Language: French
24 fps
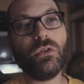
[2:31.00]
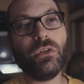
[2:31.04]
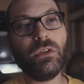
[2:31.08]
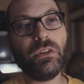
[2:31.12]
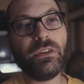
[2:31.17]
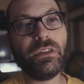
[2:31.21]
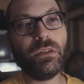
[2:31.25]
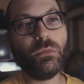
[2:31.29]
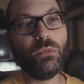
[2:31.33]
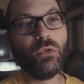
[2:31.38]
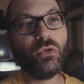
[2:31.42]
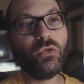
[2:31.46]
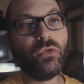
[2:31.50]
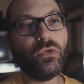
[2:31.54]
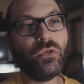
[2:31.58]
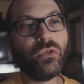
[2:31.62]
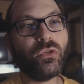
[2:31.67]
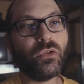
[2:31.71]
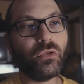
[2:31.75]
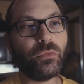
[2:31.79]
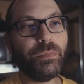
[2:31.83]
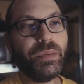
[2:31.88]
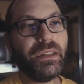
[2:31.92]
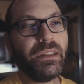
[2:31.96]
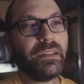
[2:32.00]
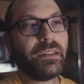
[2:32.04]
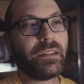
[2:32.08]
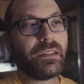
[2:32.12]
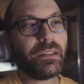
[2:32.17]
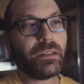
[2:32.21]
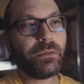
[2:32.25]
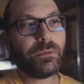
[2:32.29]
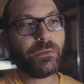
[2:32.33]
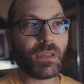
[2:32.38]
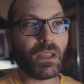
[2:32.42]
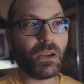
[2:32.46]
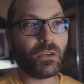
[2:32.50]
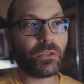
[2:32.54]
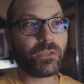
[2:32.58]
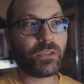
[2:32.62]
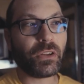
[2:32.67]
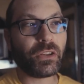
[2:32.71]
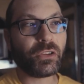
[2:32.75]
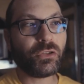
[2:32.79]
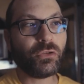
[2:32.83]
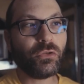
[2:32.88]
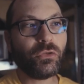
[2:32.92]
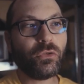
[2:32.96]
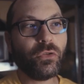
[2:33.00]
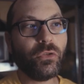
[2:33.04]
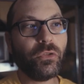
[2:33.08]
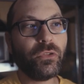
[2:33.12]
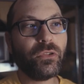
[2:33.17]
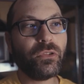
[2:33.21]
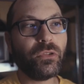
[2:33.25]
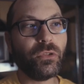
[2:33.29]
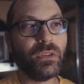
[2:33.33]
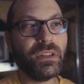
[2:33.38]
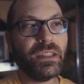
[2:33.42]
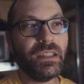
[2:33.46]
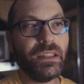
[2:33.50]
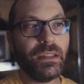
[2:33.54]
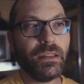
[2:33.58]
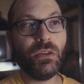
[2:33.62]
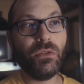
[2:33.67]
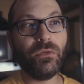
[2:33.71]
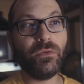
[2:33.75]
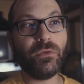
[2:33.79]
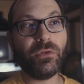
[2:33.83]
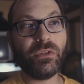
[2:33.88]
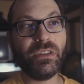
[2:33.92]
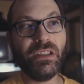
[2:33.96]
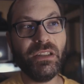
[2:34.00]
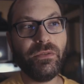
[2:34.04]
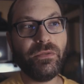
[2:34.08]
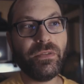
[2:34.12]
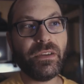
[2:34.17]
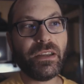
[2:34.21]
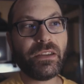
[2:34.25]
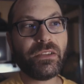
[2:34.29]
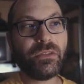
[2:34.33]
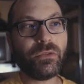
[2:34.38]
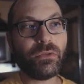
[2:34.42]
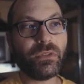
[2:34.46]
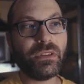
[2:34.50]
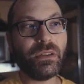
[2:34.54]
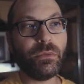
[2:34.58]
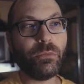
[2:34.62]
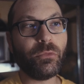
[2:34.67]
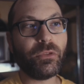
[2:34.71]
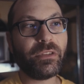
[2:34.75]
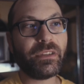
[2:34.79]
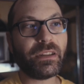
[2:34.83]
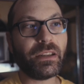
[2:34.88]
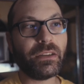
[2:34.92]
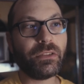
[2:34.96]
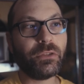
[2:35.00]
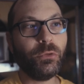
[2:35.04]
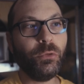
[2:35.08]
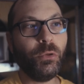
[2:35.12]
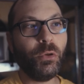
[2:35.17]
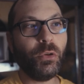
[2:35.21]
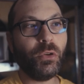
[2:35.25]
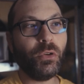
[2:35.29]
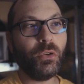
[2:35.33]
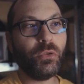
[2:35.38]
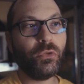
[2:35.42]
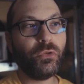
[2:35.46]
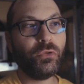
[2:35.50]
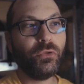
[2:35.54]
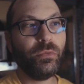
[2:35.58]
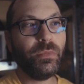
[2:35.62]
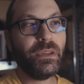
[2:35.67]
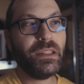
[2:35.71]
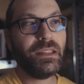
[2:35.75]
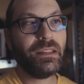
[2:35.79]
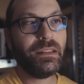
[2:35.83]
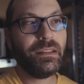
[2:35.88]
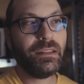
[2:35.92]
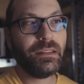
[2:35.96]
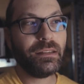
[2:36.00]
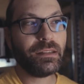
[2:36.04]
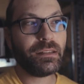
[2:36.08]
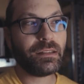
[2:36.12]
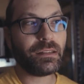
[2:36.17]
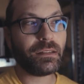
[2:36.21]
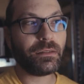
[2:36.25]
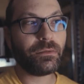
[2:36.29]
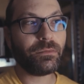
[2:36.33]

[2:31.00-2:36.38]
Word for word: des mots du saut de piste, euh, sachant que Sony venait de faire son démonstration du mini-disque.